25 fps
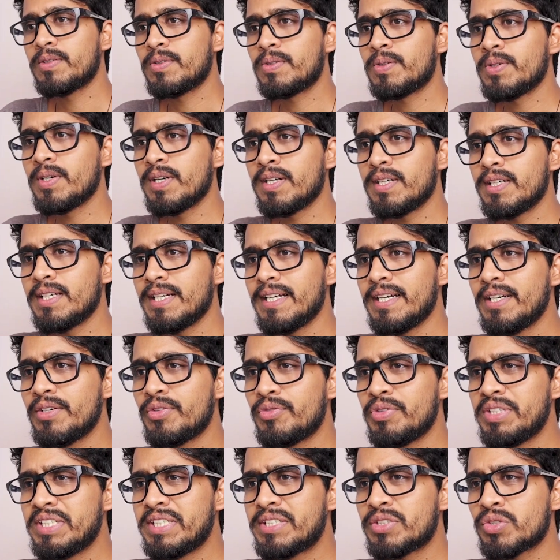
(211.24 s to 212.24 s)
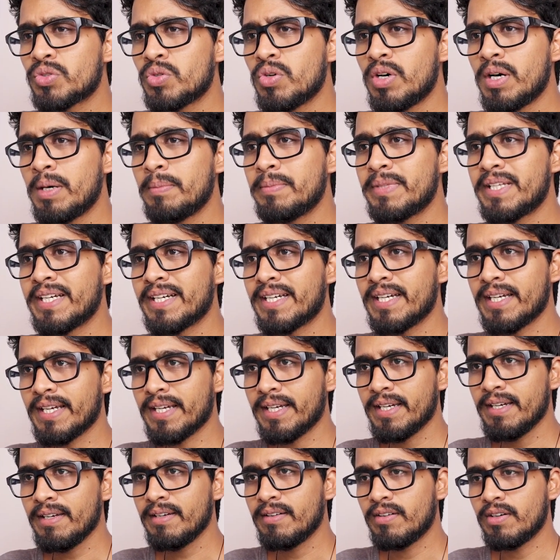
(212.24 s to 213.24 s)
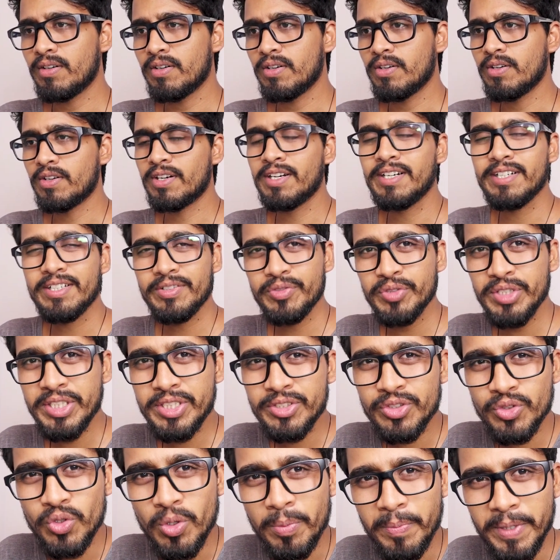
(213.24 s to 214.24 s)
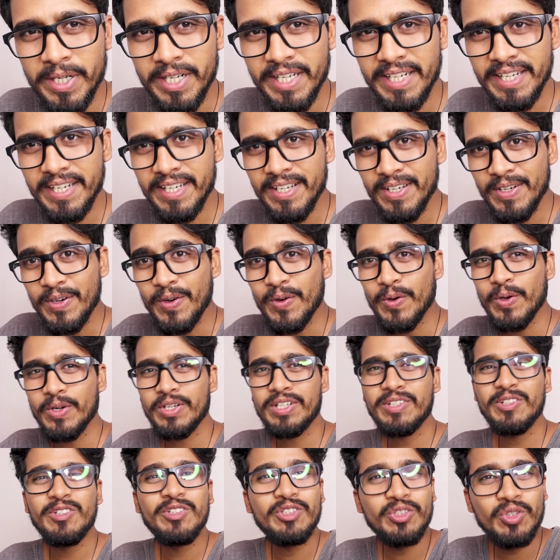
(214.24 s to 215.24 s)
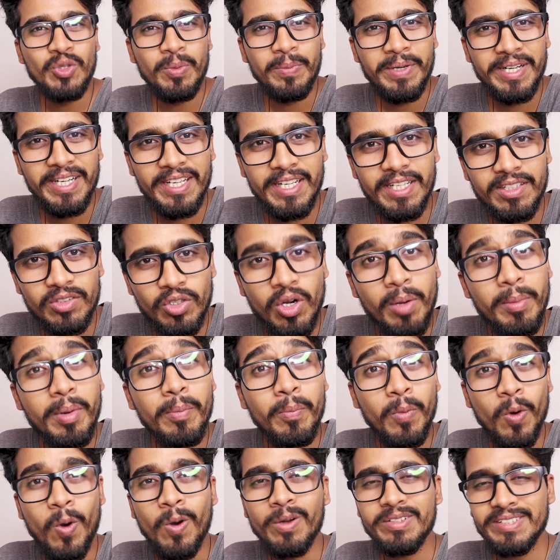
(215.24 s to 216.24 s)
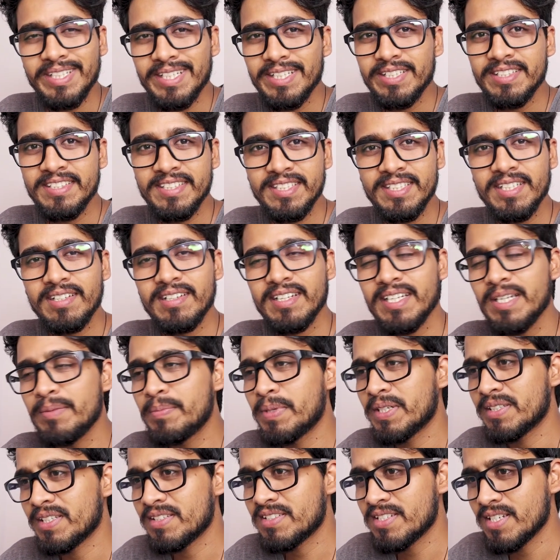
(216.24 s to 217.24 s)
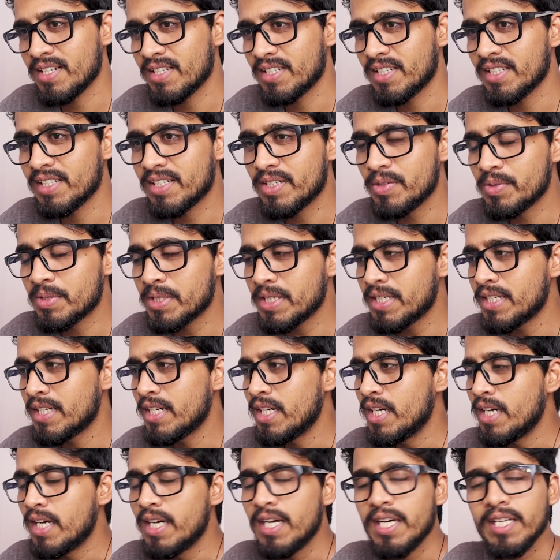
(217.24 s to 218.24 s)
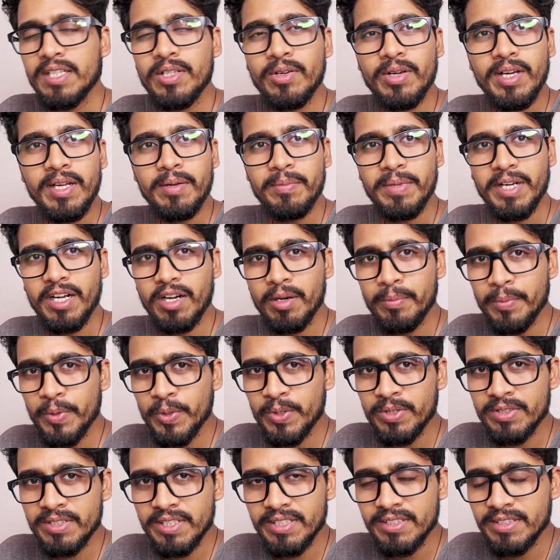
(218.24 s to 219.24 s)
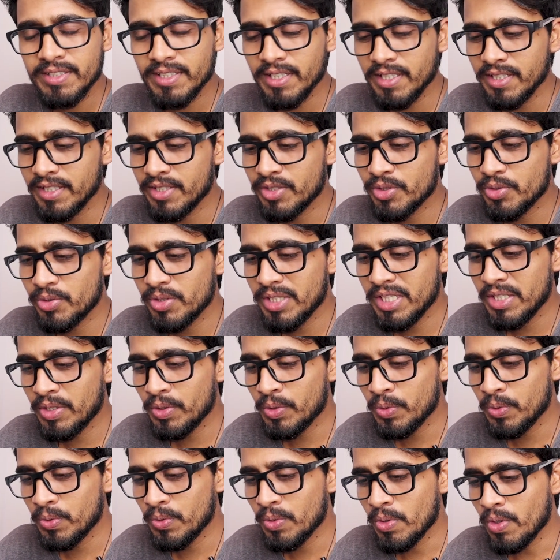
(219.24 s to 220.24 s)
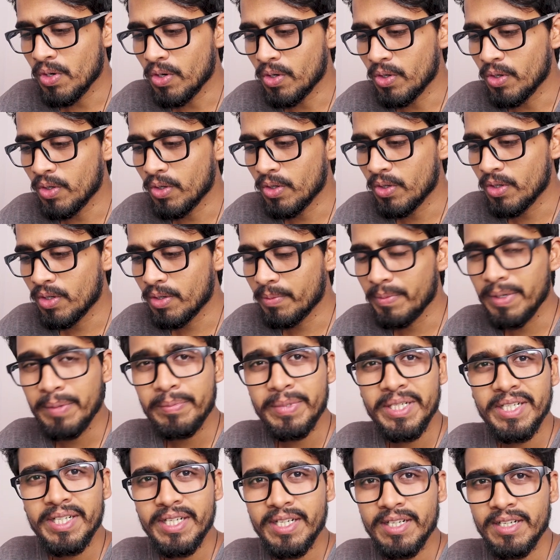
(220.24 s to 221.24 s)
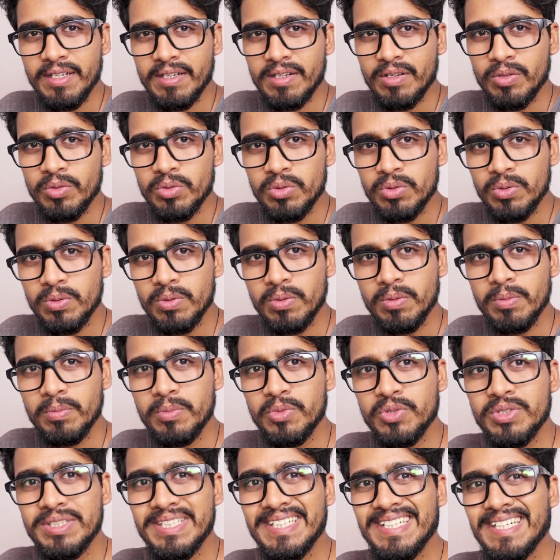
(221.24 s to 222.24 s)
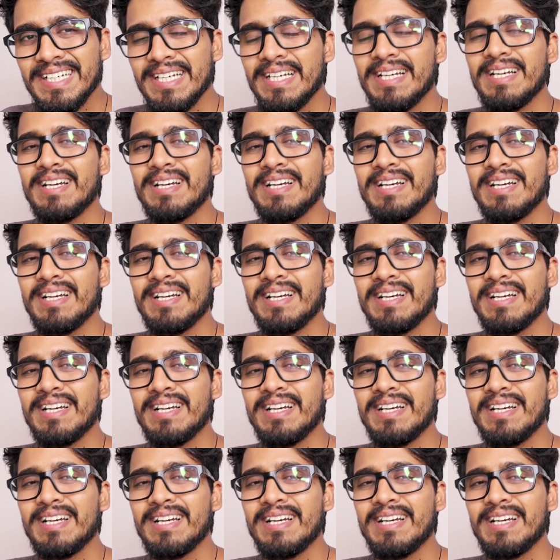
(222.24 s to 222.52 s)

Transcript: तो यार इन ट्वीट्स को हम देखेंगे और ट्वीट्स को पढ़ेंगे और ट्वीट्स को पढ़ेंगे तो हमें बहुत सारी चीज़ें नहीं पता चलेंगी क्योंकि देखो यार मैं कंप्यूटर साइंस का स्टूडेंट हूँ और मैं बीटेक कर रहा हूँ तो मुझे